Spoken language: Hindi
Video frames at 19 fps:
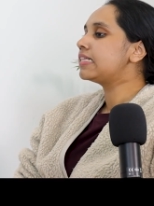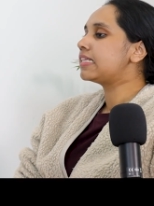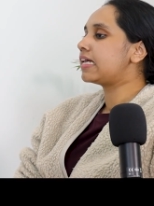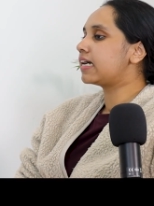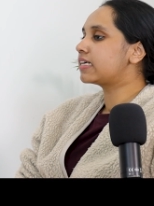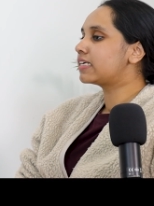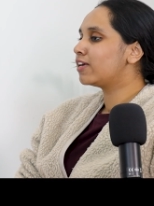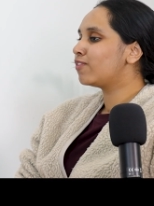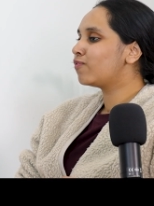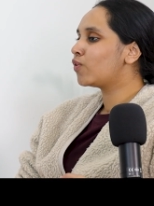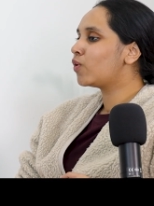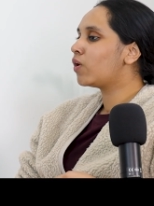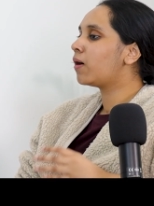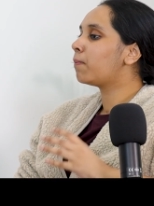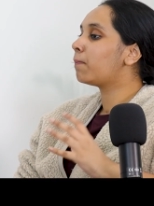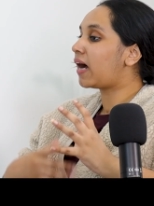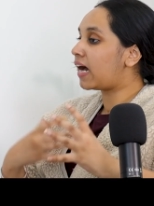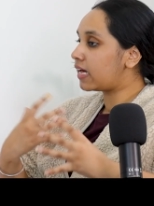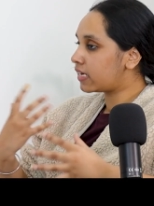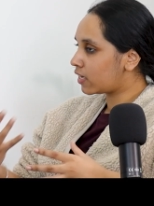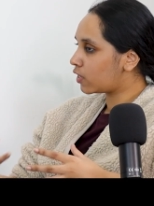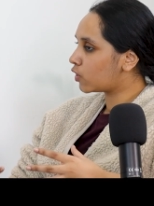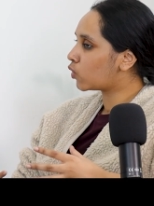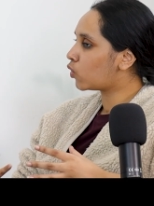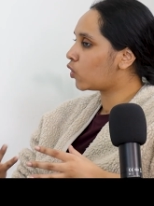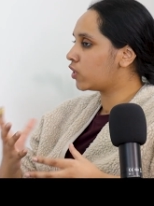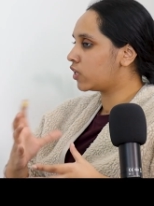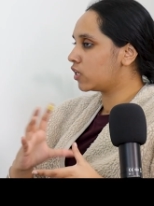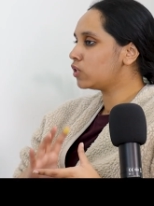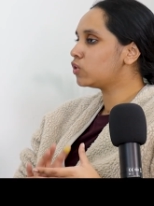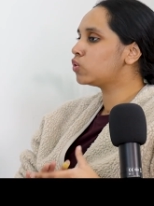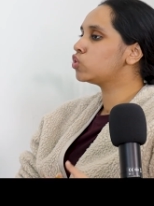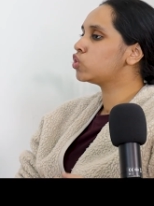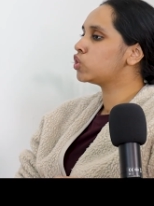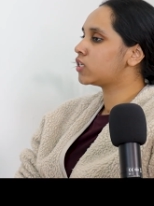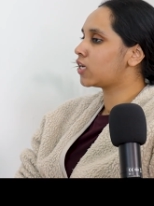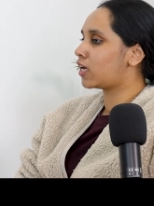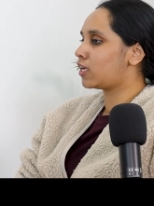ताकि वो हमारे अकॉर्डिंग
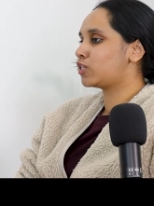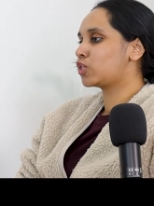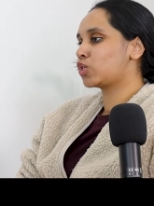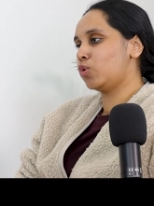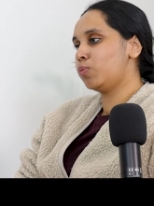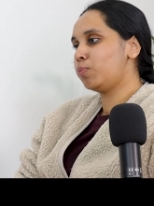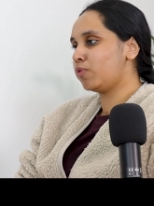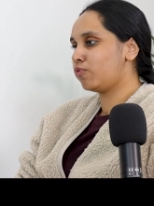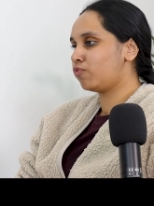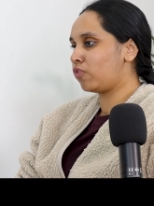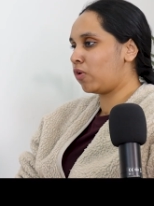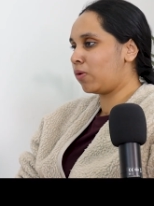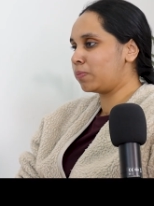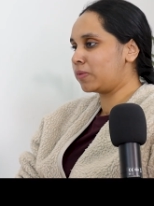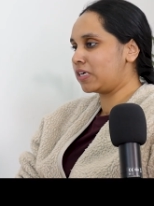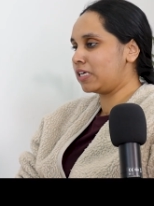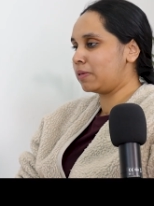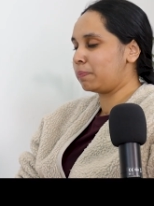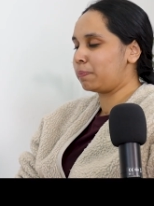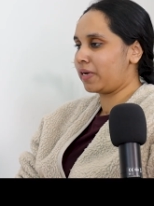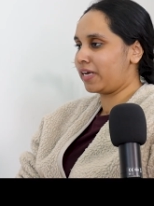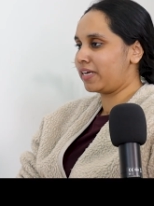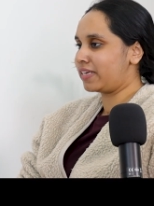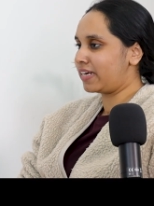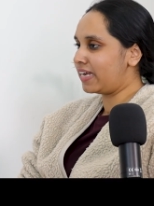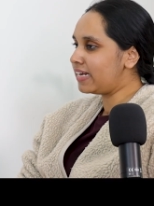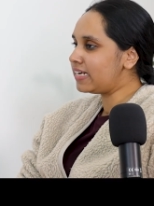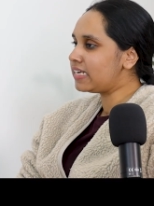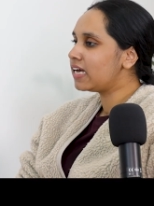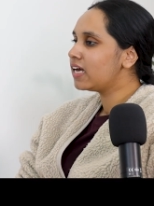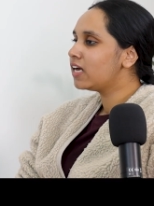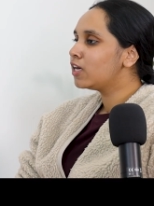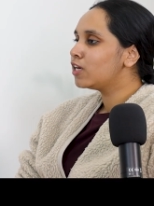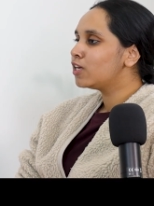कुछ टास्क को परफॉर्म कर पाए राइट